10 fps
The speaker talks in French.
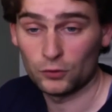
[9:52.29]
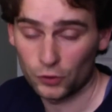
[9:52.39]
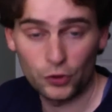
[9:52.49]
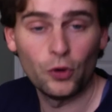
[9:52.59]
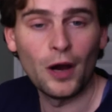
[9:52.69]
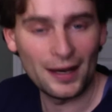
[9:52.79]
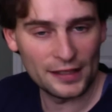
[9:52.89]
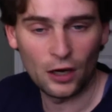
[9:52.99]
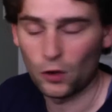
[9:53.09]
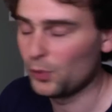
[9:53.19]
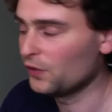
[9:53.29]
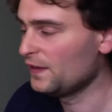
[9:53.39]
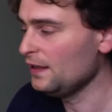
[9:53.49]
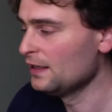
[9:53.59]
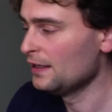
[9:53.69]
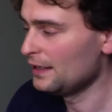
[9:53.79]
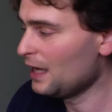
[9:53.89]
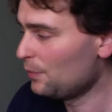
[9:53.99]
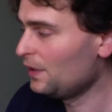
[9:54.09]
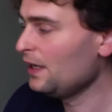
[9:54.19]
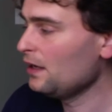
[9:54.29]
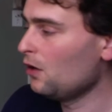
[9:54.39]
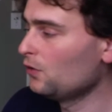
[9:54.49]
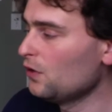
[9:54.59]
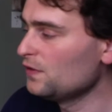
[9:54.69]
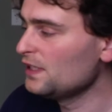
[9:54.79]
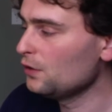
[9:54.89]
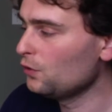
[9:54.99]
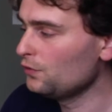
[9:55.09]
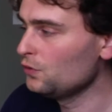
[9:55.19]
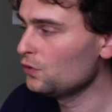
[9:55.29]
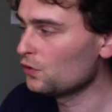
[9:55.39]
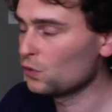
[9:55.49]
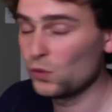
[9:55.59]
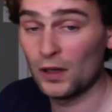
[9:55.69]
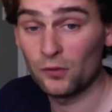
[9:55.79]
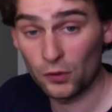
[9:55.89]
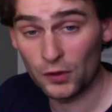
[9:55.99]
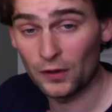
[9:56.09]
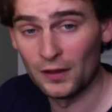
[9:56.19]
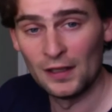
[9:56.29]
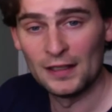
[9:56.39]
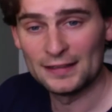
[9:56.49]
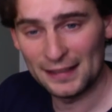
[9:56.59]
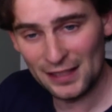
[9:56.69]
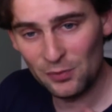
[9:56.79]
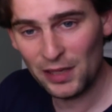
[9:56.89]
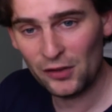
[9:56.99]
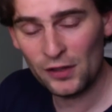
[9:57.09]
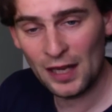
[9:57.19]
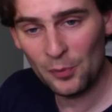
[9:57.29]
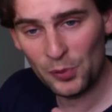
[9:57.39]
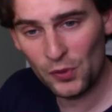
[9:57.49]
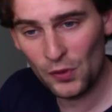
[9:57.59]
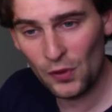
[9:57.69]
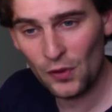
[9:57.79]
que Ali a remporté. Et après, Dundee est revenu dans son coin. Donc, ça a été une période un peu